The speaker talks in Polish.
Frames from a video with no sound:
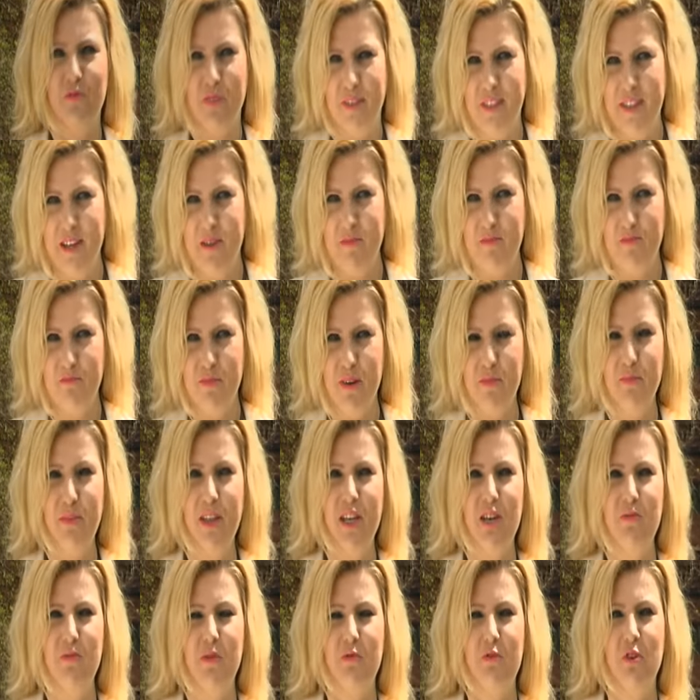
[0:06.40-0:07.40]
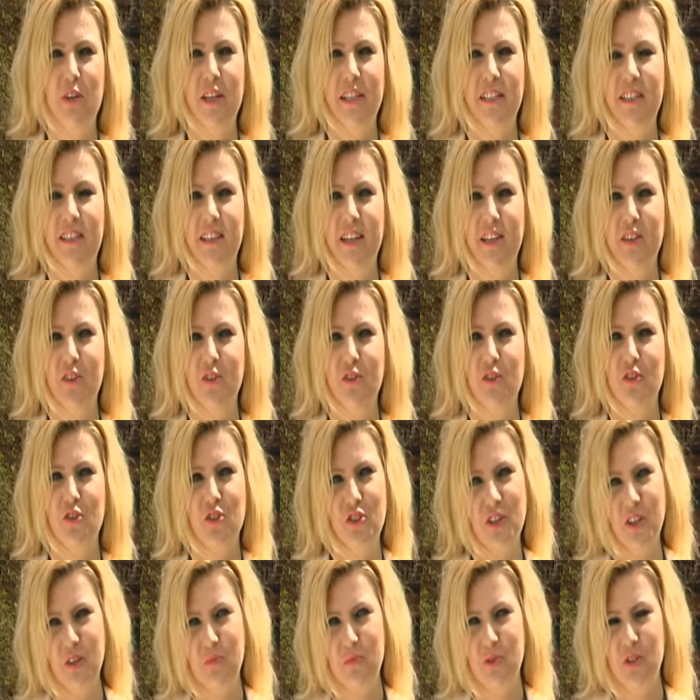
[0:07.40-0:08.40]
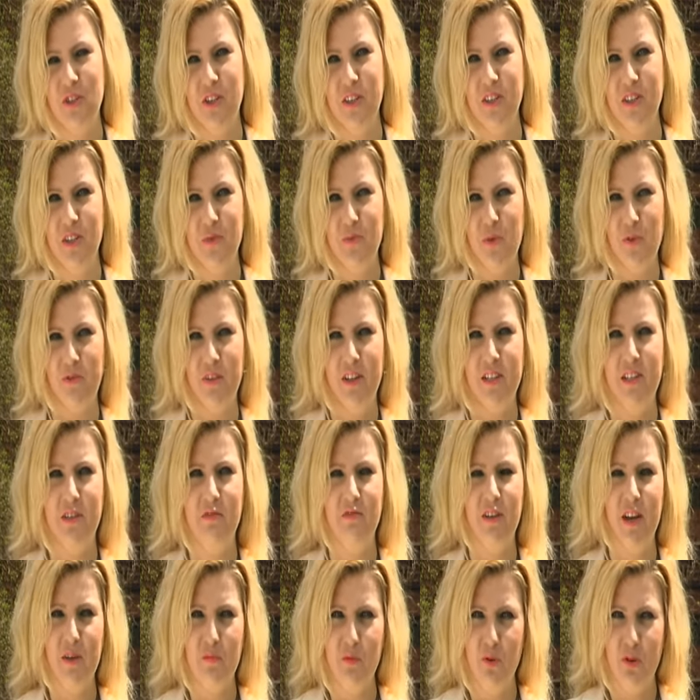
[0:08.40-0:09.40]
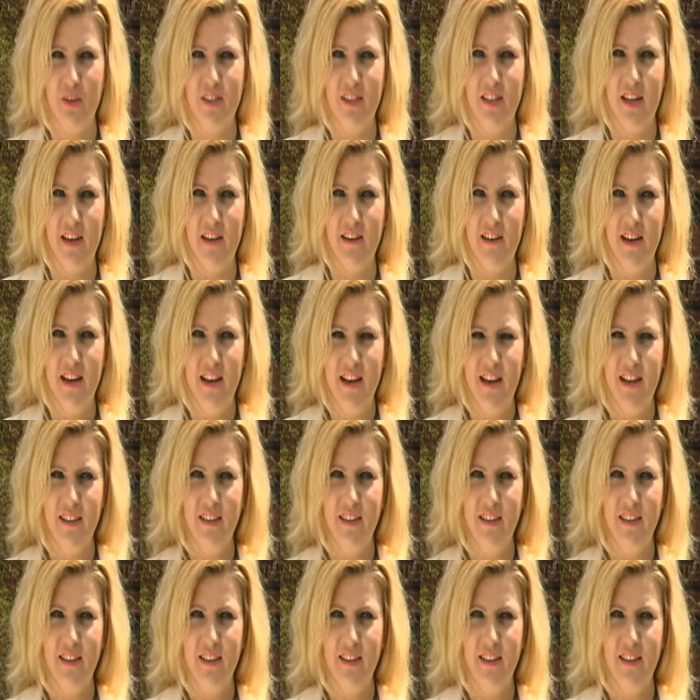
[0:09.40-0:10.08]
Witam, mam na imię Violetta i od trzech miesięcy prowadzę Viblock Style,